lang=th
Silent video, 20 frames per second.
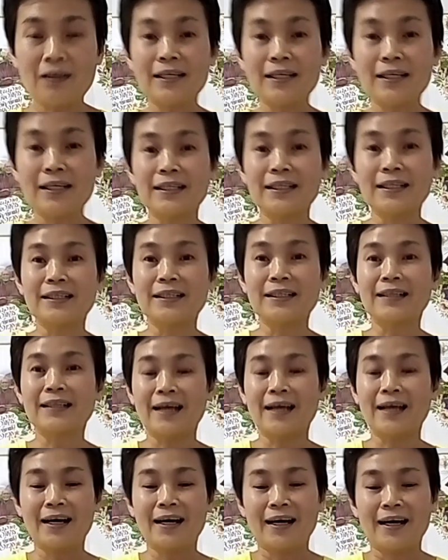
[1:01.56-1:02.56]
ก็คือ
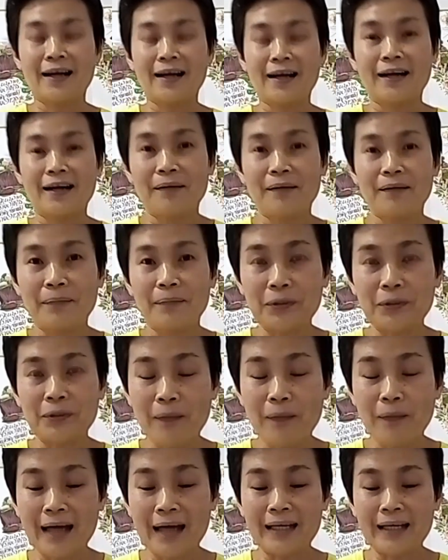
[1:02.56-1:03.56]
ปัจ
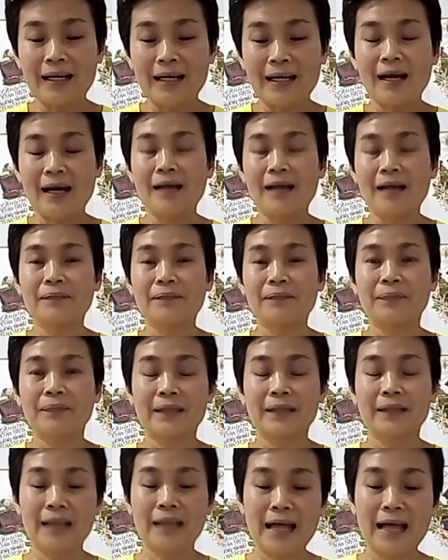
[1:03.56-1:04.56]
จุบันนี้นะคะ
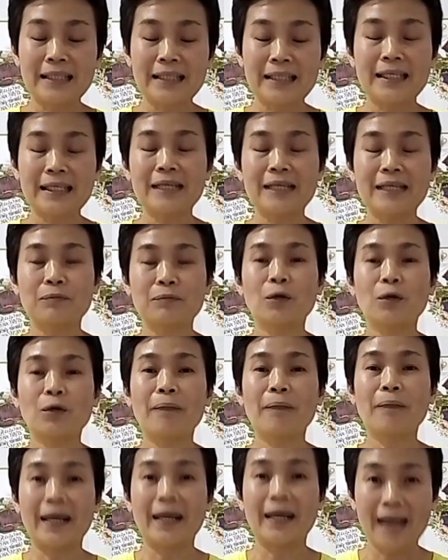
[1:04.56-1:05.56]
อาชีพน
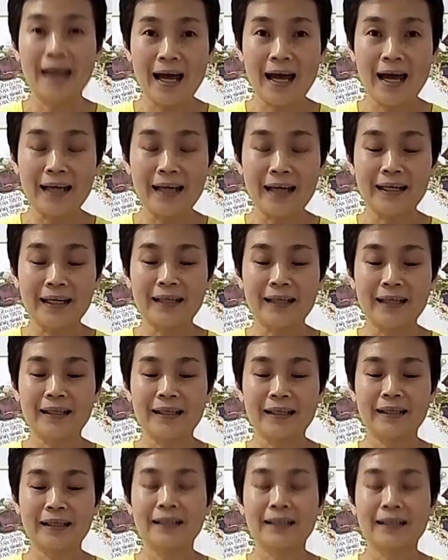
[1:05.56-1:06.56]
วดแผนไทย
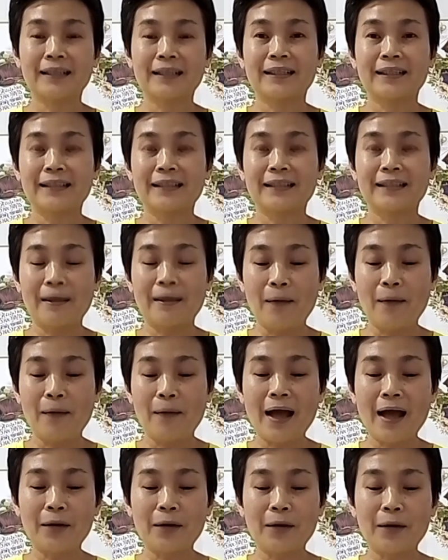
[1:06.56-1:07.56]
แต่
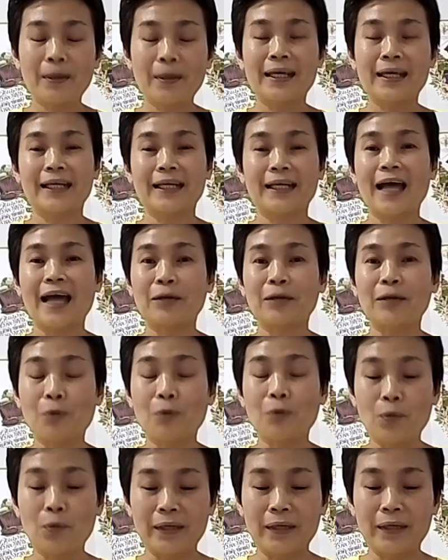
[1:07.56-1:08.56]
ว่าด้วยเหตุการ
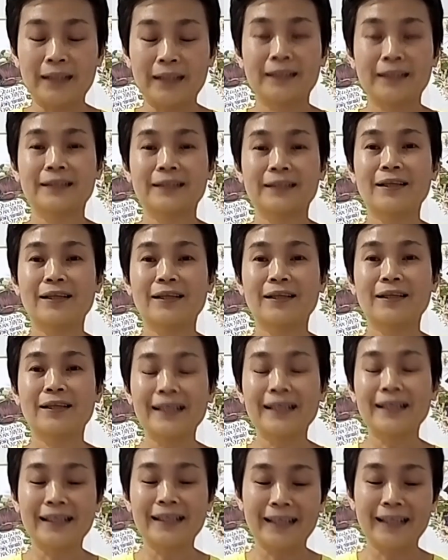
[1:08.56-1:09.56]
ณ์โควิด ก็
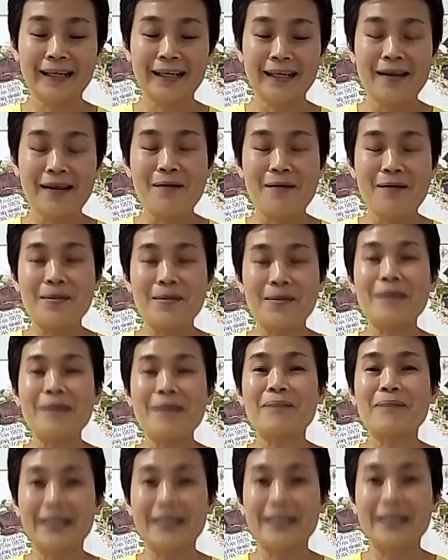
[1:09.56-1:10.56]
เลยไม่
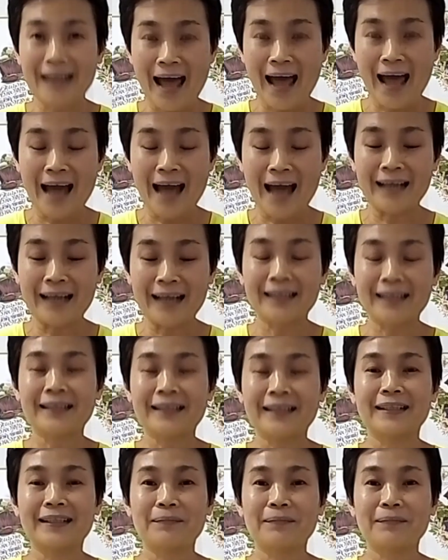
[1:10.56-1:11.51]
ได้เปิดร้าน